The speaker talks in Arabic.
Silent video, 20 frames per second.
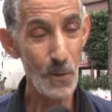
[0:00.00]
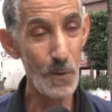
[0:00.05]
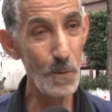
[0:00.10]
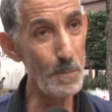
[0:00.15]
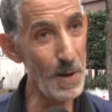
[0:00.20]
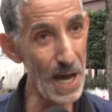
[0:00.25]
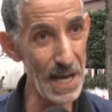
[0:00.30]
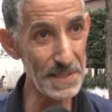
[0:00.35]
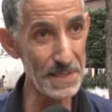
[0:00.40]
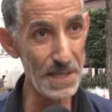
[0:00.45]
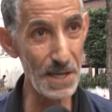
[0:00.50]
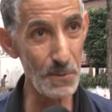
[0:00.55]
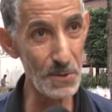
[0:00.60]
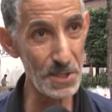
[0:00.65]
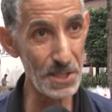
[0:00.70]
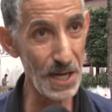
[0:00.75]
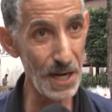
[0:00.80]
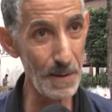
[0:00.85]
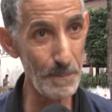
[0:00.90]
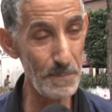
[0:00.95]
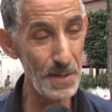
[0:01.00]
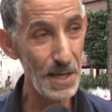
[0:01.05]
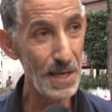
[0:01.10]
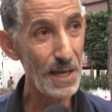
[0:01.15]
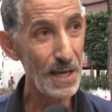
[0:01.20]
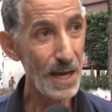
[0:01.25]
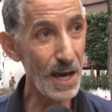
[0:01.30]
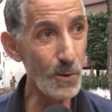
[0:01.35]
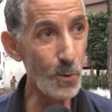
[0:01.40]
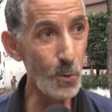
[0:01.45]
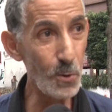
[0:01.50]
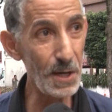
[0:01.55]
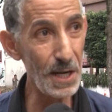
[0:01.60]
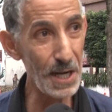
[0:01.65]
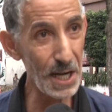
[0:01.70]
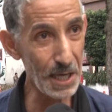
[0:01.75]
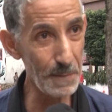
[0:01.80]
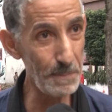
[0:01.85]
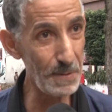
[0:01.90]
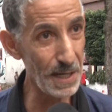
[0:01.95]
ومحس كي وجه ربي اخويا
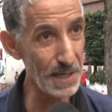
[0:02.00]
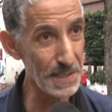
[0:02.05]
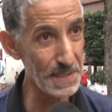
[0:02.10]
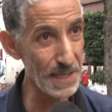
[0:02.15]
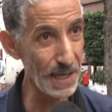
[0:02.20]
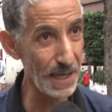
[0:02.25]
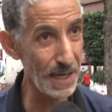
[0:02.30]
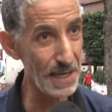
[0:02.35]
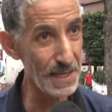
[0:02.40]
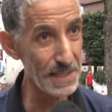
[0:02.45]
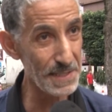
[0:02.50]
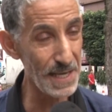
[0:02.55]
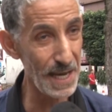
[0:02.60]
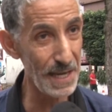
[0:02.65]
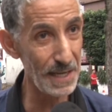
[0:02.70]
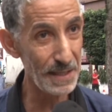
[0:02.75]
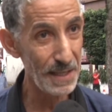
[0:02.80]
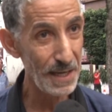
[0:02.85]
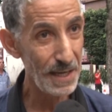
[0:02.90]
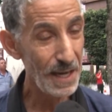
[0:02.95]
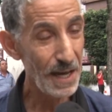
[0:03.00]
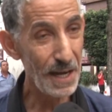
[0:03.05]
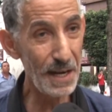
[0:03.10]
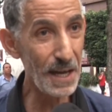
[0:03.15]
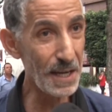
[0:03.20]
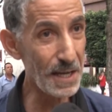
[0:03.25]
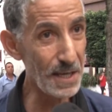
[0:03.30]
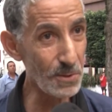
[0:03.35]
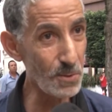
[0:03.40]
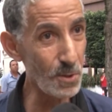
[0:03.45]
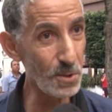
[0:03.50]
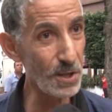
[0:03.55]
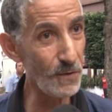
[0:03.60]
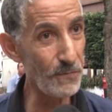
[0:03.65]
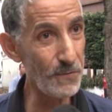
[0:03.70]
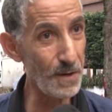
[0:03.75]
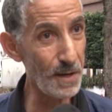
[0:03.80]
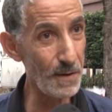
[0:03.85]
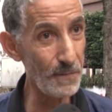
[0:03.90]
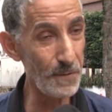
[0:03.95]
الكبير سي قيس سعيد انك كي
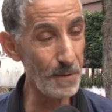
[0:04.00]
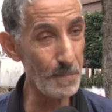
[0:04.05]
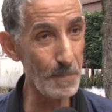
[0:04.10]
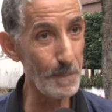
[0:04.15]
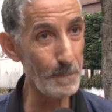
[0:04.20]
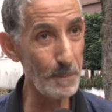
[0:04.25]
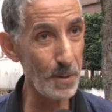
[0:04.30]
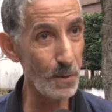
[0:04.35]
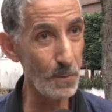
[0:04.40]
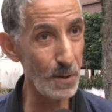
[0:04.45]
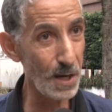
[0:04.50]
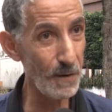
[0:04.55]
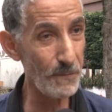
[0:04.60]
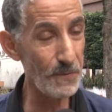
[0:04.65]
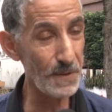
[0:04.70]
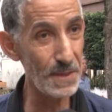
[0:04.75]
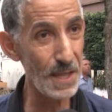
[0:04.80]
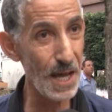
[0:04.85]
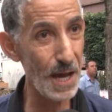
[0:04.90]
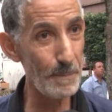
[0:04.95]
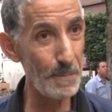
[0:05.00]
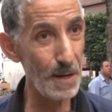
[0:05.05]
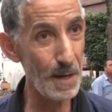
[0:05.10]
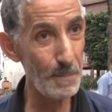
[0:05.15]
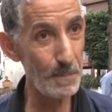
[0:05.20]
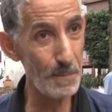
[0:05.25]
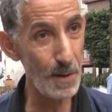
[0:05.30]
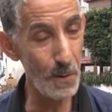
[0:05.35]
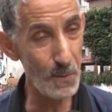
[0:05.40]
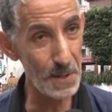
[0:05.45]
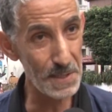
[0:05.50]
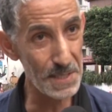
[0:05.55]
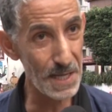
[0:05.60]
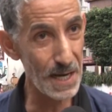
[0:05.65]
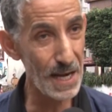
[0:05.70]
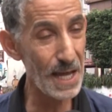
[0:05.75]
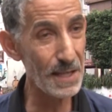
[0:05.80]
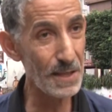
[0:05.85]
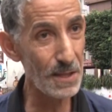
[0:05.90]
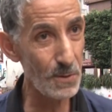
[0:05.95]
تخطف في المنبر ولا في الطابله مع
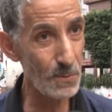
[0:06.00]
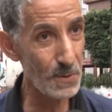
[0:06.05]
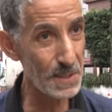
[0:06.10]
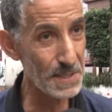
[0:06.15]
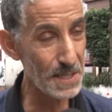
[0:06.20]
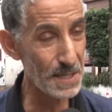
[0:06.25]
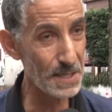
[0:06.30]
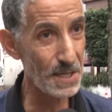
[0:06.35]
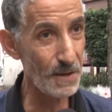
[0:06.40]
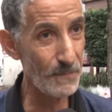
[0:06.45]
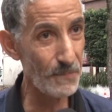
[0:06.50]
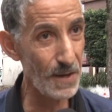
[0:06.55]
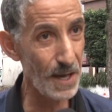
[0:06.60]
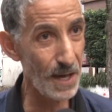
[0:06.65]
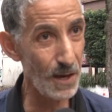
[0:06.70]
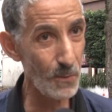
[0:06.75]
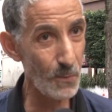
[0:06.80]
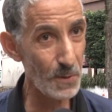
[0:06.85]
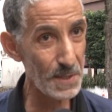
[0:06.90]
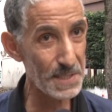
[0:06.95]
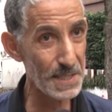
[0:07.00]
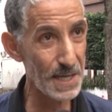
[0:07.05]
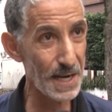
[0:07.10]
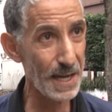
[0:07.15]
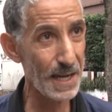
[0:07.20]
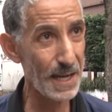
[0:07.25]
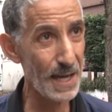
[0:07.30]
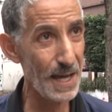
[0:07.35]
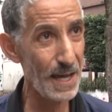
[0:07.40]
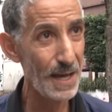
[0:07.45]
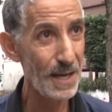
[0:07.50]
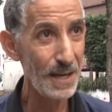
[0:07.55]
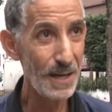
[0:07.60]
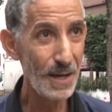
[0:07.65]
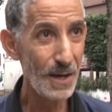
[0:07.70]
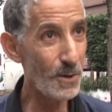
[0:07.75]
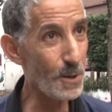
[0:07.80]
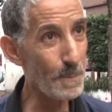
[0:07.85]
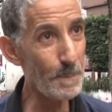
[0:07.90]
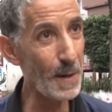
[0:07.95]
وزير العدل ووزير الدفاع ووزير هكا
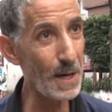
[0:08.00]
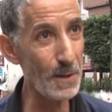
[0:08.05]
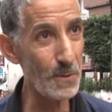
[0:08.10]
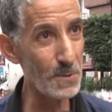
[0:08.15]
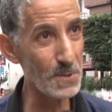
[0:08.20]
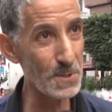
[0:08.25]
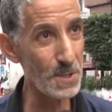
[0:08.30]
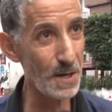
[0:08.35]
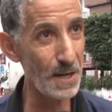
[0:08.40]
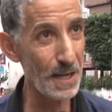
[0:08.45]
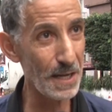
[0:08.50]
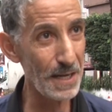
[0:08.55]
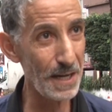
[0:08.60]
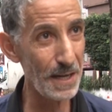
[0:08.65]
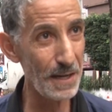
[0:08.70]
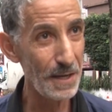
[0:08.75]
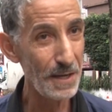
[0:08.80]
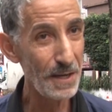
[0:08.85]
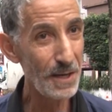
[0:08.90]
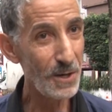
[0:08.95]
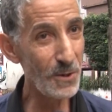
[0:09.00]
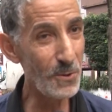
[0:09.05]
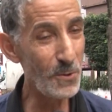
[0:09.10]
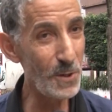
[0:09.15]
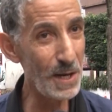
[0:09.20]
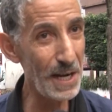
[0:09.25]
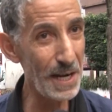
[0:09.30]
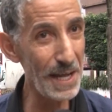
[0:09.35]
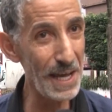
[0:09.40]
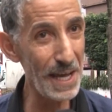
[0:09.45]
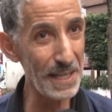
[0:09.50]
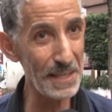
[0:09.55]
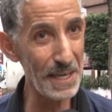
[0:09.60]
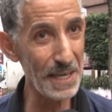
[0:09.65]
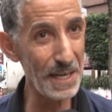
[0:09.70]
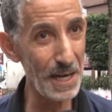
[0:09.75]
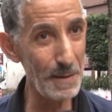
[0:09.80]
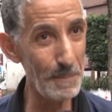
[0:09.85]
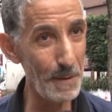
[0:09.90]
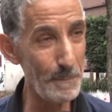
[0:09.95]
نبقى نخزر لك انا نقول هنا يعطي
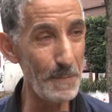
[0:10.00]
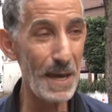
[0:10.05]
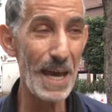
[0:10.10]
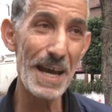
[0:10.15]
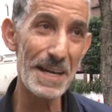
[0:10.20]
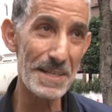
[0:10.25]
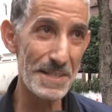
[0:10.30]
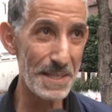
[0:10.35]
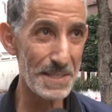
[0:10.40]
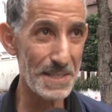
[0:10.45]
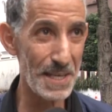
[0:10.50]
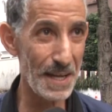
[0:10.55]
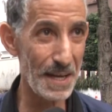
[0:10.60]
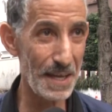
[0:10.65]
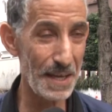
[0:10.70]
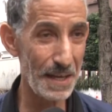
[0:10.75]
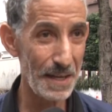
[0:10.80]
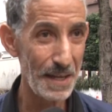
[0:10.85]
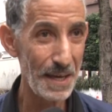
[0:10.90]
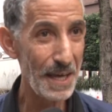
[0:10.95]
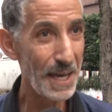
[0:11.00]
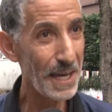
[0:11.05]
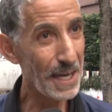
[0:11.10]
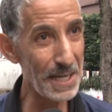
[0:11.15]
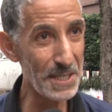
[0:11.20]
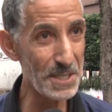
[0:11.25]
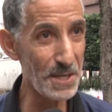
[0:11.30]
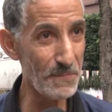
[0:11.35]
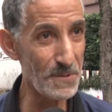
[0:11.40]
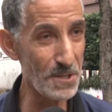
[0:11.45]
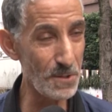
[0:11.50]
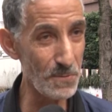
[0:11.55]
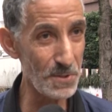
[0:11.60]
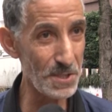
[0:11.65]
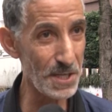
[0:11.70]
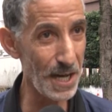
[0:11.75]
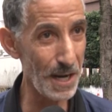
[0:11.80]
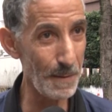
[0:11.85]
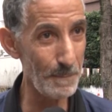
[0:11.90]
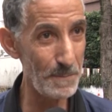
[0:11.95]
كلمه بايع الجزائريين كان شفتي
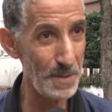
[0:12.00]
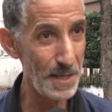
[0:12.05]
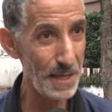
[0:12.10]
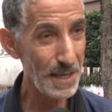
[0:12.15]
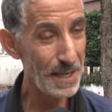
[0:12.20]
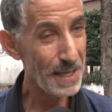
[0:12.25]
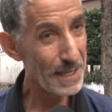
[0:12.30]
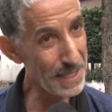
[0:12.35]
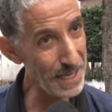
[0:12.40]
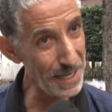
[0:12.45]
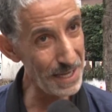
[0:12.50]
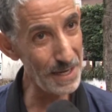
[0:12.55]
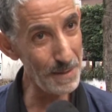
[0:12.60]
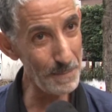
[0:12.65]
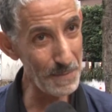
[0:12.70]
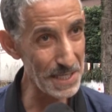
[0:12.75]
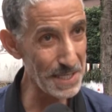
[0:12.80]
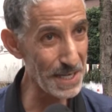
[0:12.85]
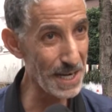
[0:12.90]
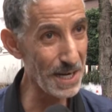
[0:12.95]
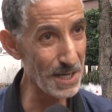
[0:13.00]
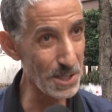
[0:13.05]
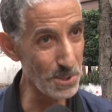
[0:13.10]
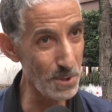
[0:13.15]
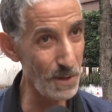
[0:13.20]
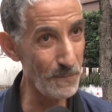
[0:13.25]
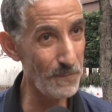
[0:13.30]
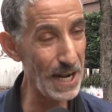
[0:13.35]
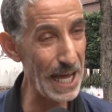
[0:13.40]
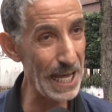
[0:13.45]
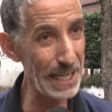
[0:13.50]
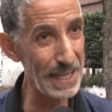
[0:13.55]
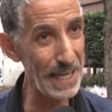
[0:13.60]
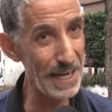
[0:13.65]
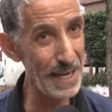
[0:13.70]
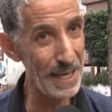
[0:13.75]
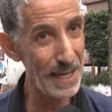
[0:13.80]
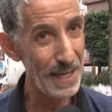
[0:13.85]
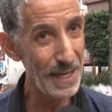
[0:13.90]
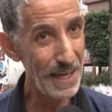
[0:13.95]
الوجه ربي كاين مشاكل شويه في
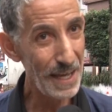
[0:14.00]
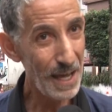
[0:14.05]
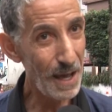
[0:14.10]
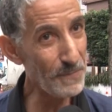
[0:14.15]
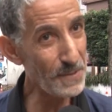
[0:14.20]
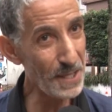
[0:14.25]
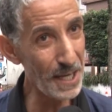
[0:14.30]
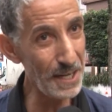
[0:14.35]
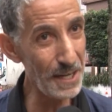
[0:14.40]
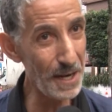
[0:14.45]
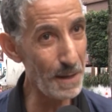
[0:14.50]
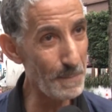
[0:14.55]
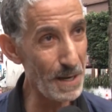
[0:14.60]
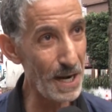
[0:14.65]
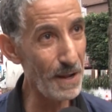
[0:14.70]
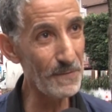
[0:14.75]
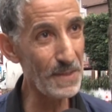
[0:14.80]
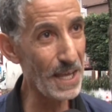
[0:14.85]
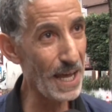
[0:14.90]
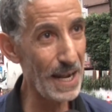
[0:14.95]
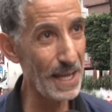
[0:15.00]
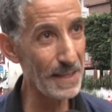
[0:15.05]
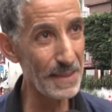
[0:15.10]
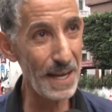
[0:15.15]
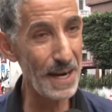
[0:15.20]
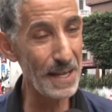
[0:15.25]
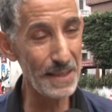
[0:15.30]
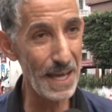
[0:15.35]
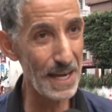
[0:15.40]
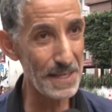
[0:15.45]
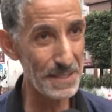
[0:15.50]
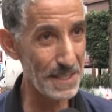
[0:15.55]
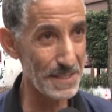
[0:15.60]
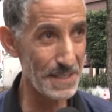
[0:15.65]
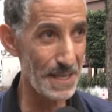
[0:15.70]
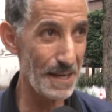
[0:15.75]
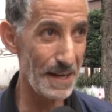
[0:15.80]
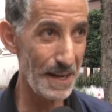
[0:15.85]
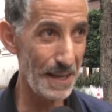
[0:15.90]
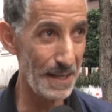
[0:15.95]
العداله افتح لنا الملف تاع العداله تاع
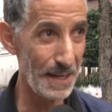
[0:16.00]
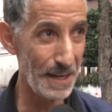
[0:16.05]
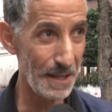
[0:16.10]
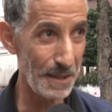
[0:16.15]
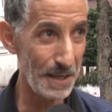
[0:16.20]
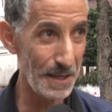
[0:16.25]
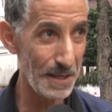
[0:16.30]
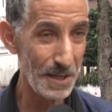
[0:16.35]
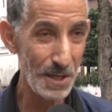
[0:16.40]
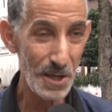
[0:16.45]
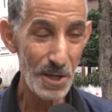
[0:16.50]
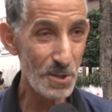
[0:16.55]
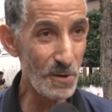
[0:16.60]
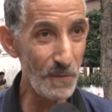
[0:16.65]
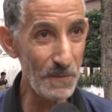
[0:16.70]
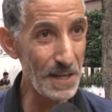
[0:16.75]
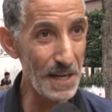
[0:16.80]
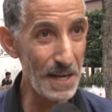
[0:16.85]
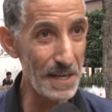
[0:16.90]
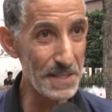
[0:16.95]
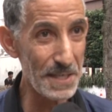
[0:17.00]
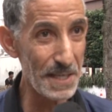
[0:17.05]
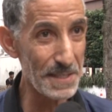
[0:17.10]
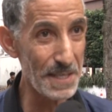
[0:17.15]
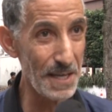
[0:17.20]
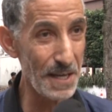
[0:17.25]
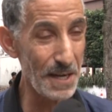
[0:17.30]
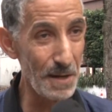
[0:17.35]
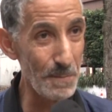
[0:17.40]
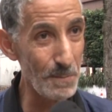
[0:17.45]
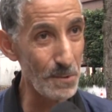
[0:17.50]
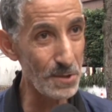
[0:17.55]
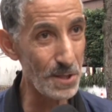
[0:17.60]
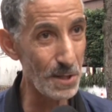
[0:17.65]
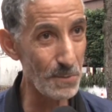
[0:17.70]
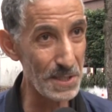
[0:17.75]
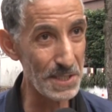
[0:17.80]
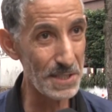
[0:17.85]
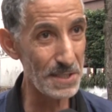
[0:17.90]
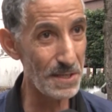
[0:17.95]
الجزائريين هذه شوف لنا الجزائريين
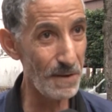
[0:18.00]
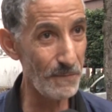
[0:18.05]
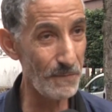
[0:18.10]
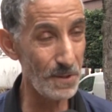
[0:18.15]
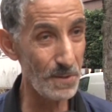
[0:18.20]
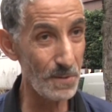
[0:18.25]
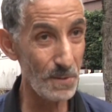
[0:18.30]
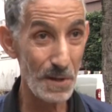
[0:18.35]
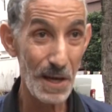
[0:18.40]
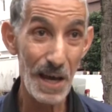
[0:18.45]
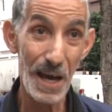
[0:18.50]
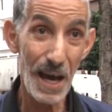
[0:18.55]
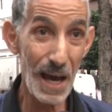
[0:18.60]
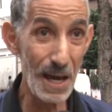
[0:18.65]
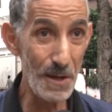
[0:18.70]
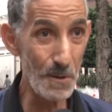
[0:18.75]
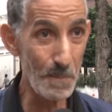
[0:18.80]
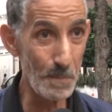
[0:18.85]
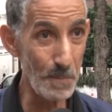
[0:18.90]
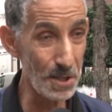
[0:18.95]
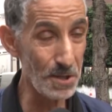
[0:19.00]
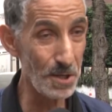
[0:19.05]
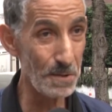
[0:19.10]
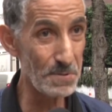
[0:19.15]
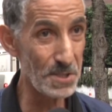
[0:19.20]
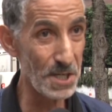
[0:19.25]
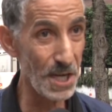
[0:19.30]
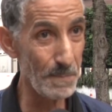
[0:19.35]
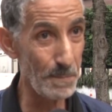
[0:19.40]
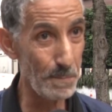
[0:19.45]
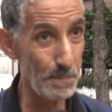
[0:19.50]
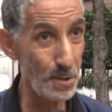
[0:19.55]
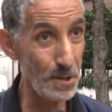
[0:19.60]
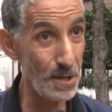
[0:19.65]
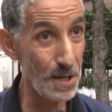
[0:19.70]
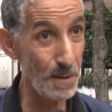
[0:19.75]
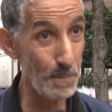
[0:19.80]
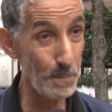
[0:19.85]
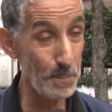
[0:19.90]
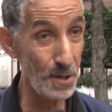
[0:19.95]
متواجدين في تونس اي أيوة، امتهم شاب
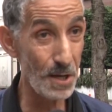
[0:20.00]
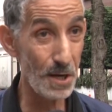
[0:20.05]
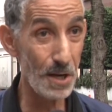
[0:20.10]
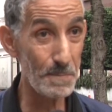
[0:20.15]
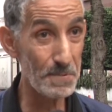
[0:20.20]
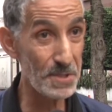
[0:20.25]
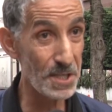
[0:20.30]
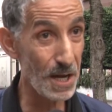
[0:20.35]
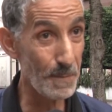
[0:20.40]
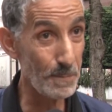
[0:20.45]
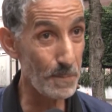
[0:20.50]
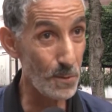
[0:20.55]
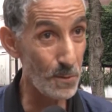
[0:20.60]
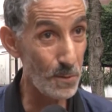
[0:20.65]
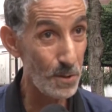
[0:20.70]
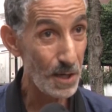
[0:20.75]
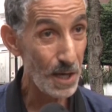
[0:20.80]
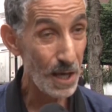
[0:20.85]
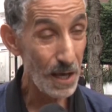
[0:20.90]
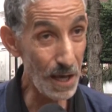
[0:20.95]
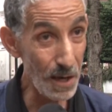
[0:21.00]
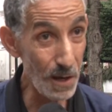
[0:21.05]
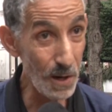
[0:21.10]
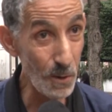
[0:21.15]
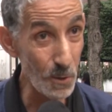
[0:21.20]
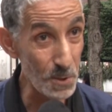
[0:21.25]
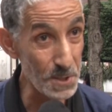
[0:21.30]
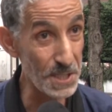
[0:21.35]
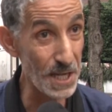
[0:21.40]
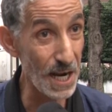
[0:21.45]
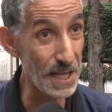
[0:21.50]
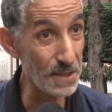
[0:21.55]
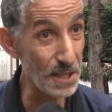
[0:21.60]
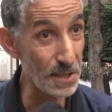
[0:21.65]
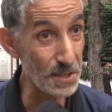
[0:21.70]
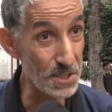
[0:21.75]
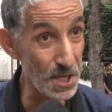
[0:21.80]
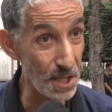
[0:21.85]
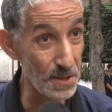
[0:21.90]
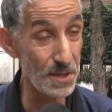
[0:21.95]
بوينا شاب اسرات
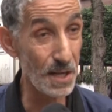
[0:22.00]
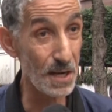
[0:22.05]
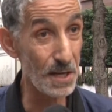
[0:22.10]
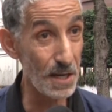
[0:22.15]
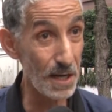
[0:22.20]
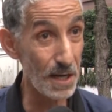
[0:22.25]
تشد